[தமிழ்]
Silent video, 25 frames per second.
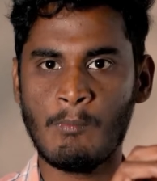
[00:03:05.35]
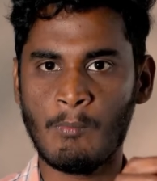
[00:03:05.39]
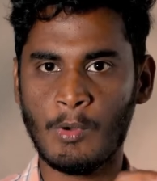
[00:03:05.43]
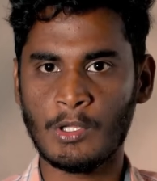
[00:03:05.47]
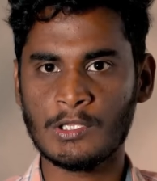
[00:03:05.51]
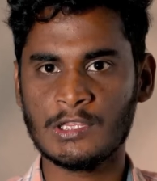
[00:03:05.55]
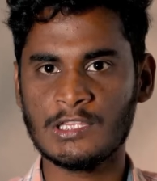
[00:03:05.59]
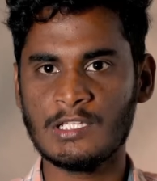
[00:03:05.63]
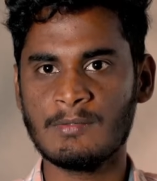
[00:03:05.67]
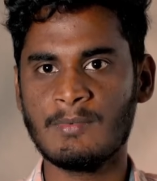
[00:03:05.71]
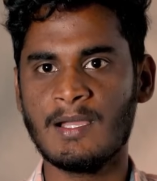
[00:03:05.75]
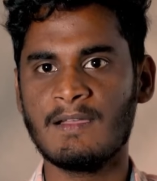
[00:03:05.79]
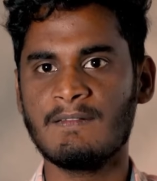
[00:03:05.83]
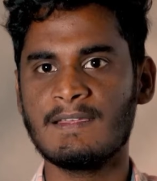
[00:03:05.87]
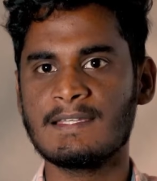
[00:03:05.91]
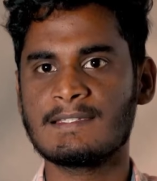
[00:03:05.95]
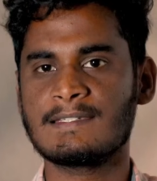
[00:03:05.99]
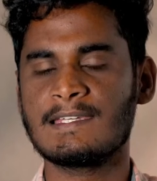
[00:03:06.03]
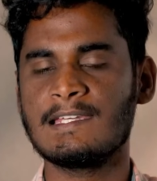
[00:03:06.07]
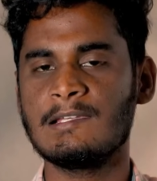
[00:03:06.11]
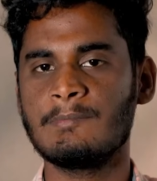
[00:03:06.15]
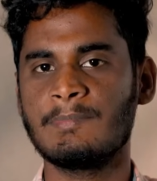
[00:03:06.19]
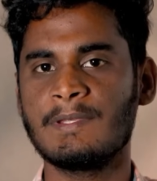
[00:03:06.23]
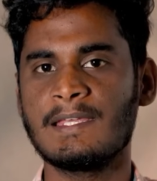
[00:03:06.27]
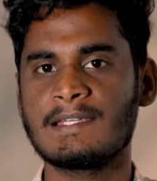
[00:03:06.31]
மொத்தமாகவே
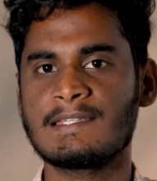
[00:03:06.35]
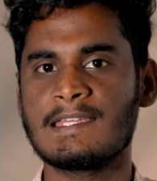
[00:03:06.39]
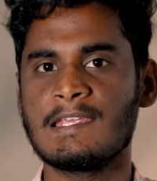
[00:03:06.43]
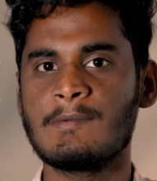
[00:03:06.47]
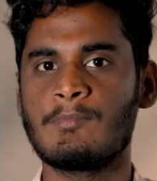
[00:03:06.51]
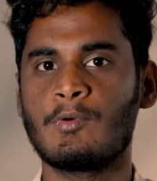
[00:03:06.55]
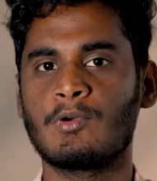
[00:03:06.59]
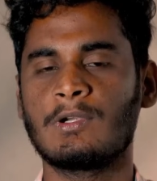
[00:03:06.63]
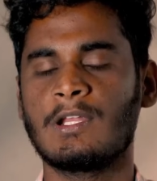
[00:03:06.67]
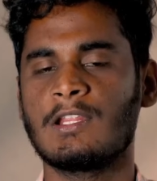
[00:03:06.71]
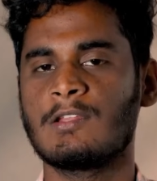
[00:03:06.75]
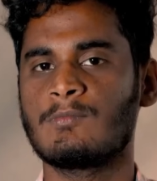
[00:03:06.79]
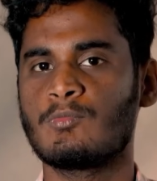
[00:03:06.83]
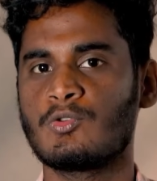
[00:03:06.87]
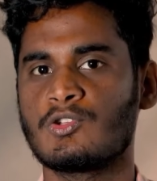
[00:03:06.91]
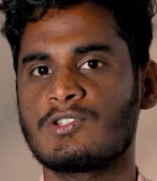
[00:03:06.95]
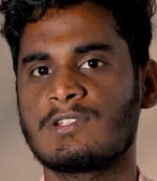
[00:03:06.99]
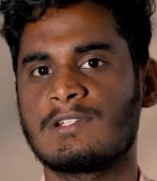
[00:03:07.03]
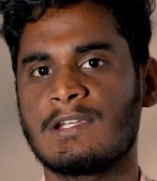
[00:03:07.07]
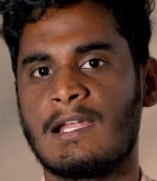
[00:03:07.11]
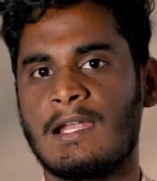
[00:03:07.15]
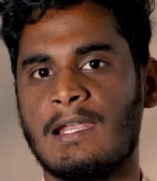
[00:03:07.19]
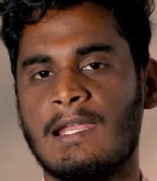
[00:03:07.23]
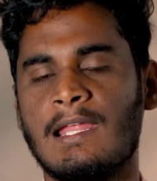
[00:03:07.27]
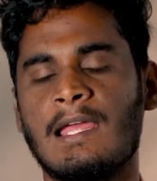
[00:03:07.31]
ஸ்டீல் பியர்ஸே போட்டு அதை
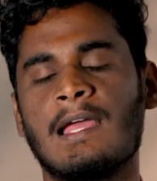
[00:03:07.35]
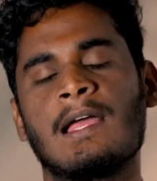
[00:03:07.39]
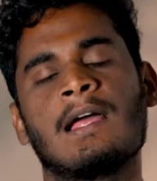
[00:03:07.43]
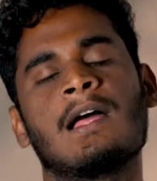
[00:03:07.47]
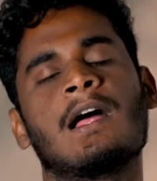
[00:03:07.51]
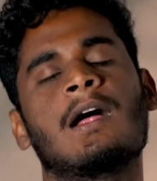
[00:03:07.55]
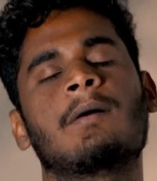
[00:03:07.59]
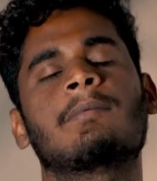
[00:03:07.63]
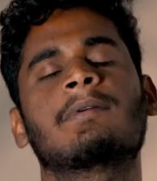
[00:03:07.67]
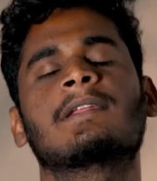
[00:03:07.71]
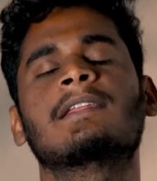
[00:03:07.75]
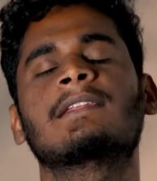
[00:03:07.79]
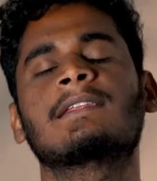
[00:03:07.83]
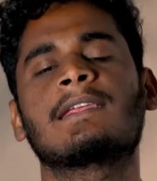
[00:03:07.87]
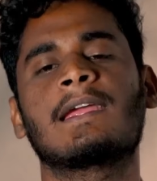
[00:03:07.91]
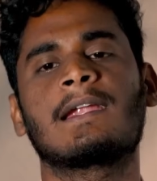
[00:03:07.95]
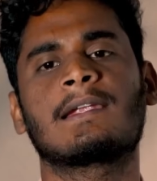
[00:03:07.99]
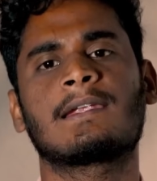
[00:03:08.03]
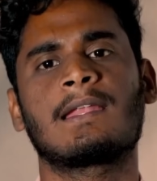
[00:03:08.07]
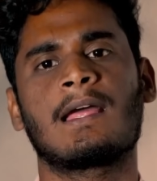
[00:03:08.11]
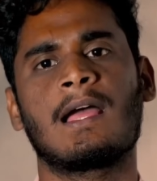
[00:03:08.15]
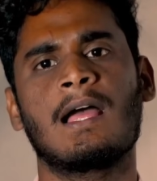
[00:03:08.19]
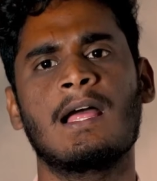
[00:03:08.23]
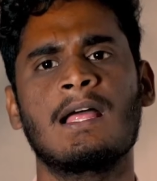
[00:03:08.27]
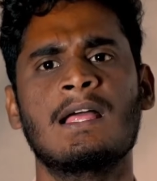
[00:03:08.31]
முடிச்சிடலாம்ல அப்படின்னு
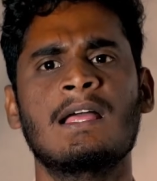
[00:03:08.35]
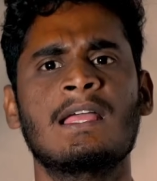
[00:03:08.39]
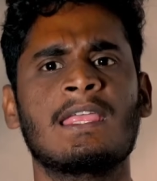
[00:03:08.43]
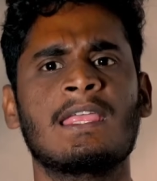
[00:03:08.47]
கேட்டால்